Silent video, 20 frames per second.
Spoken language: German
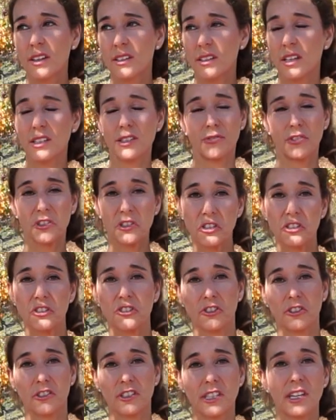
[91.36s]
Das finde ich
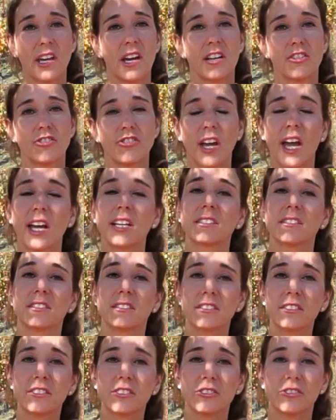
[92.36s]
schon sehr
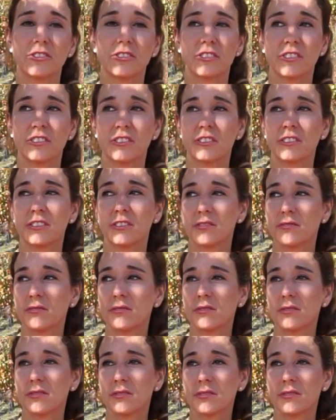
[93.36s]
erschreckend und
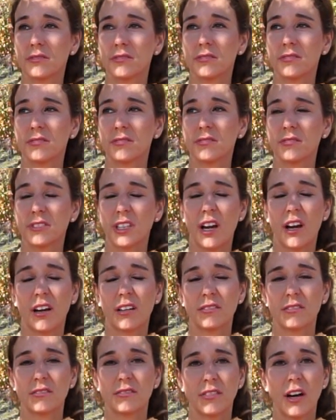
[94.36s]
ja,
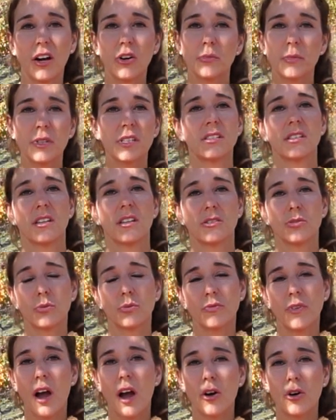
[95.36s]
warum ist das
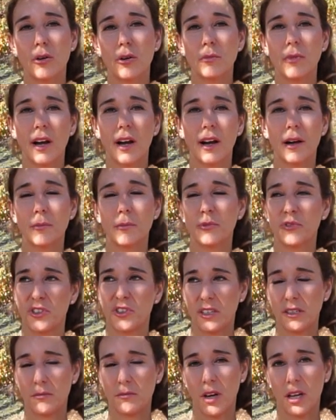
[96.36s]
so? Warum haben
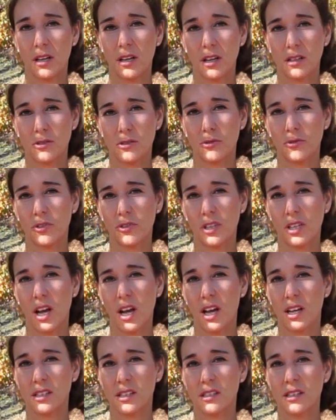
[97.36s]
viele Männer so
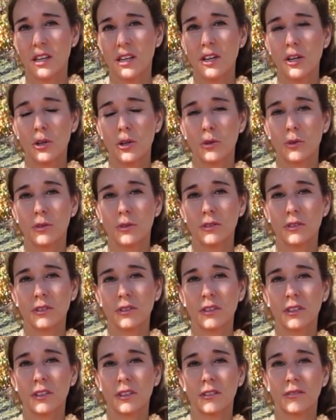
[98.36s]
viel Hass und
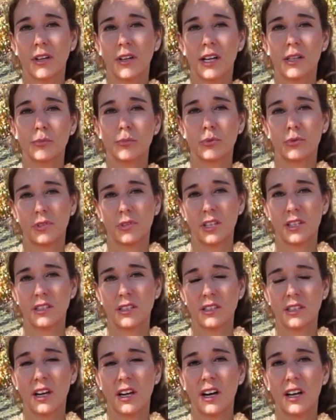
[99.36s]

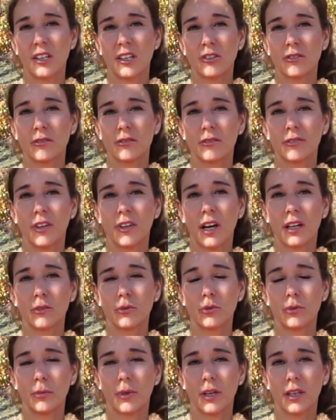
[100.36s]
Gewaltpotenzial und werden
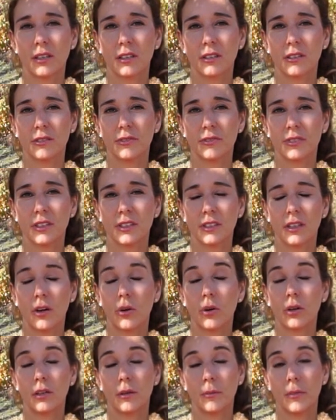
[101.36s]
übergriffig,
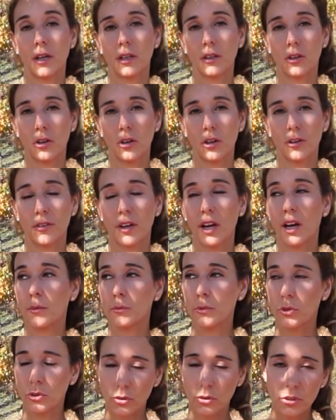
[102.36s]
auch immer noch? Wir
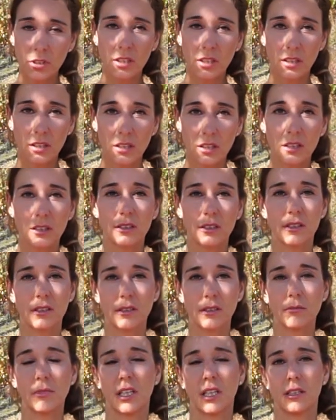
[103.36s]
haben Glück, hier in
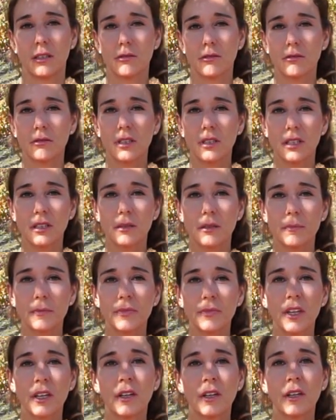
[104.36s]
diesem Land zu leben,